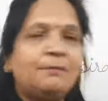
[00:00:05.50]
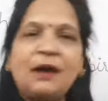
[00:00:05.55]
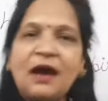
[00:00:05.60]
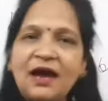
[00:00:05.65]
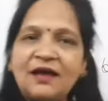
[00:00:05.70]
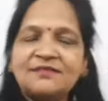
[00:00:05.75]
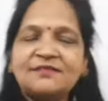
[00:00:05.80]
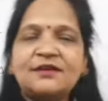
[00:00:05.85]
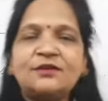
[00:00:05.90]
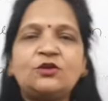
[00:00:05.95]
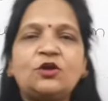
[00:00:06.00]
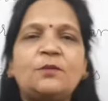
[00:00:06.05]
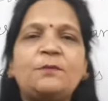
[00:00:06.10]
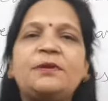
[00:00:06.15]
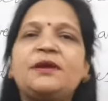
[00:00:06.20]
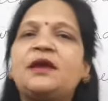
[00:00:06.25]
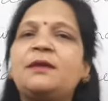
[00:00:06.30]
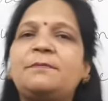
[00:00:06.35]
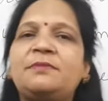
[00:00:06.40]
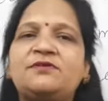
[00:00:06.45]
आज का
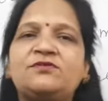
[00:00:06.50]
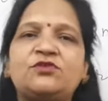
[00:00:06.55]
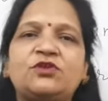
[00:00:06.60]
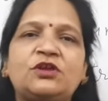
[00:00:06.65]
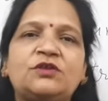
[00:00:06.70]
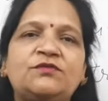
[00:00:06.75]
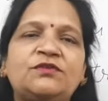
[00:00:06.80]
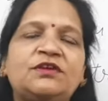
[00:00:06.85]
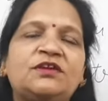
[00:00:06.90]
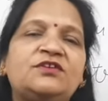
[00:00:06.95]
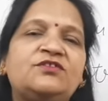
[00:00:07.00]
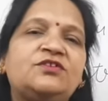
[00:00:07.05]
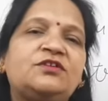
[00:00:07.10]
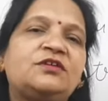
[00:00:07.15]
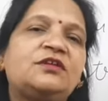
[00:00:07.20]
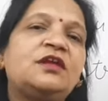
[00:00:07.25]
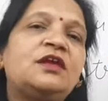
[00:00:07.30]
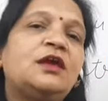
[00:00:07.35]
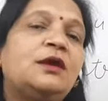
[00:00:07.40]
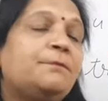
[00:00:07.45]
टॉपिक है
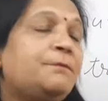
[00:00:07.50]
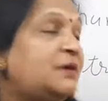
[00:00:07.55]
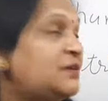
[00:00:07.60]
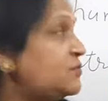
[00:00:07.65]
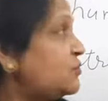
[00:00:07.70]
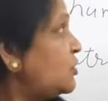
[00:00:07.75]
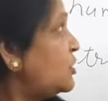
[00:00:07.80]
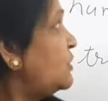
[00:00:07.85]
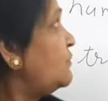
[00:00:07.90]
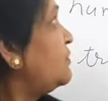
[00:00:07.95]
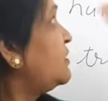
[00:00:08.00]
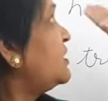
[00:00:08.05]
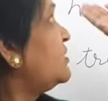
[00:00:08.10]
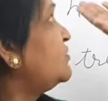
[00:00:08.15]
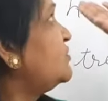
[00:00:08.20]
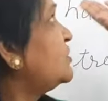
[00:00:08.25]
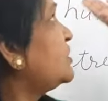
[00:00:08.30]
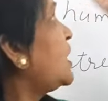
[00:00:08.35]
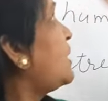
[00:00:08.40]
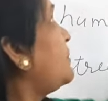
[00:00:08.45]
पर्सोनिफिकेशन
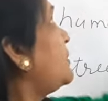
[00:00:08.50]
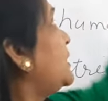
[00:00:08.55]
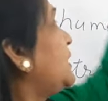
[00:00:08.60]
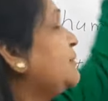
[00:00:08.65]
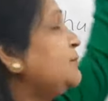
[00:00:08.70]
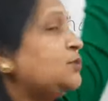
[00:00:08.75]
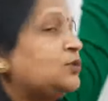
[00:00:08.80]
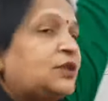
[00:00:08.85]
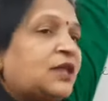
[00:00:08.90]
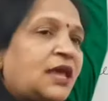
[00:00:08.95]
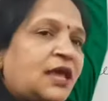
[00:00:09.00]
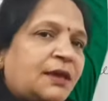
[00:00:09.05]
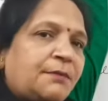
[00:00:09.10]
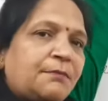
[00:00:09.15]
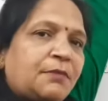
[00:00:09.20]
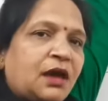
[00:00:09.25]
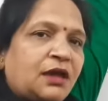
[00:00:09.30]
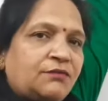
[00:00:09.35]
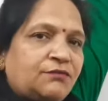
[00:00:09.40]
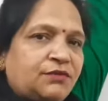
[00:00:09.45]
पर्सोनिफिकेशन का मतलब होता है
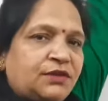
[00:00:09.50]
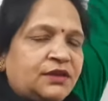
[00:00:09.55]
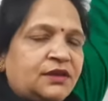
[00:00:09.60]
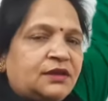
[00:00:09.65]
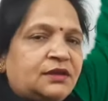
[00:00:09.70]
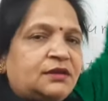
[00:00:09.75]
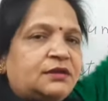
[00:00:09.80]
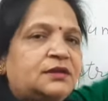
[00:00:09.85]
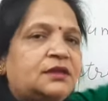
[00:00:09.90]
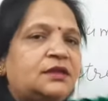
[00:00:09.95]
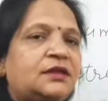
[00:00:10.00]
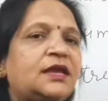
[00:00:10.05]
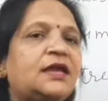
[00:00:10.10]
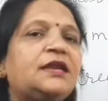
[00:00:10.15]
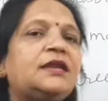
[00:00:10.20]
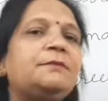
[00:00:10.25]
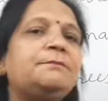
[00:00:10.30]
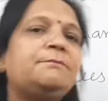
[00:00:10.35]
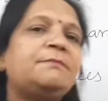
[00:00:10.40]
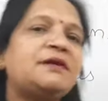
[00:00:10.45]
मानवीकरण
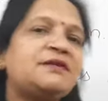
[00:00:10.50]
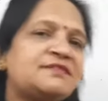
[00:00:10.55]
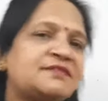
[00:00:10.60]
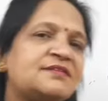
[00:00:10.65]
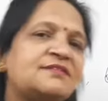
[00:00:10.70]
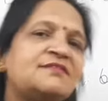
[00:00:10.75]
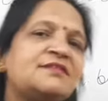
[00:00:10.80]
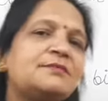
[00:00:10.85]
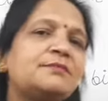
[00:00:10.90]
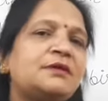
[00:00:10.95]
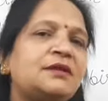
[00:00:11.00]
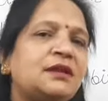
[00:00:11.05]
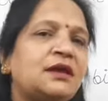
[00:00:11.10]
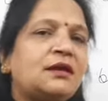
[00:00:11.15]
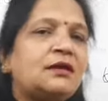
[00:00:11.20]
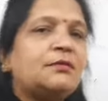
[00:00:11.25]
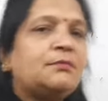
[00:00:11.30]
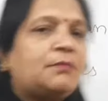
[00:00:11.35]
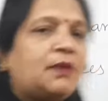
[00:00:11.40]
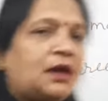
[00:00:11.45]
यानी पर्सन से बना
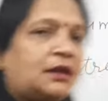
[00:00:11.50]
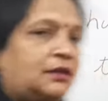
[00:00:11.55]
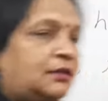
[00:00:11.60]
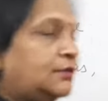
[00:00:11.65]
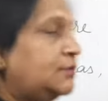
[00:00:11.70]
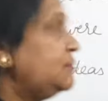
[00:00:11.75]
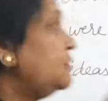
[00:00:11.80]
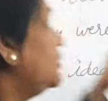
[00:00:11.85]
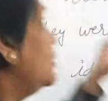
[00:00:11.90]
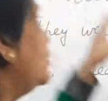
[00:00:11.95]
मानव